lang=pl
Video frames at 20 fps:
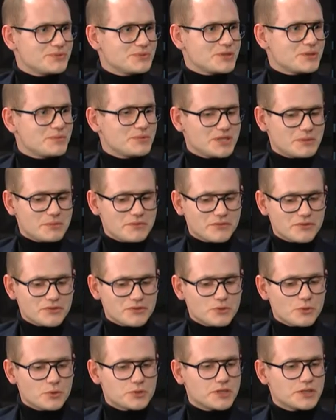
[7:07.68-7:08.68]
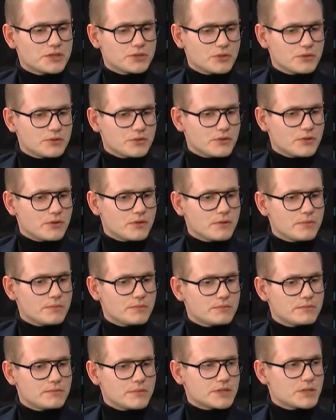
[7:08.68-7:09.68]
z tym zrobić. Na pewno zgłoszę to do
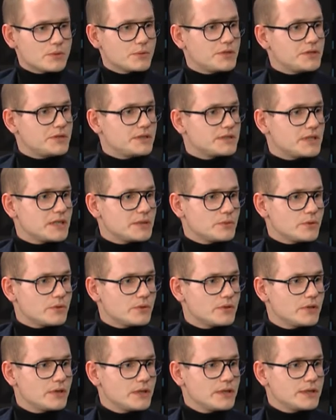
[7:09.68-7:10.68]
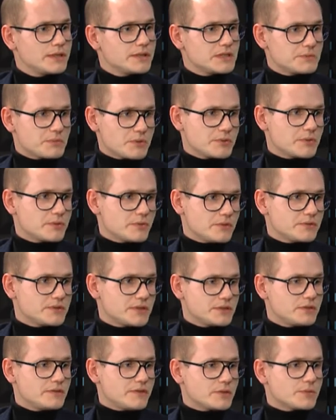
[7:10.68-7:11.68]
marszałkini Sejmu z prośbą o
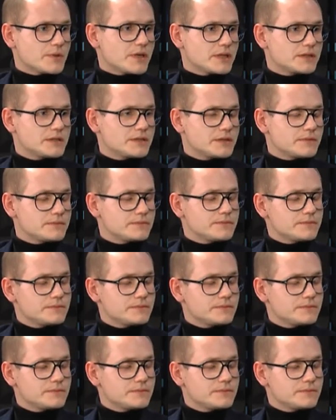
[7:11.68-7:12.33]
zdecydowaną reakcję.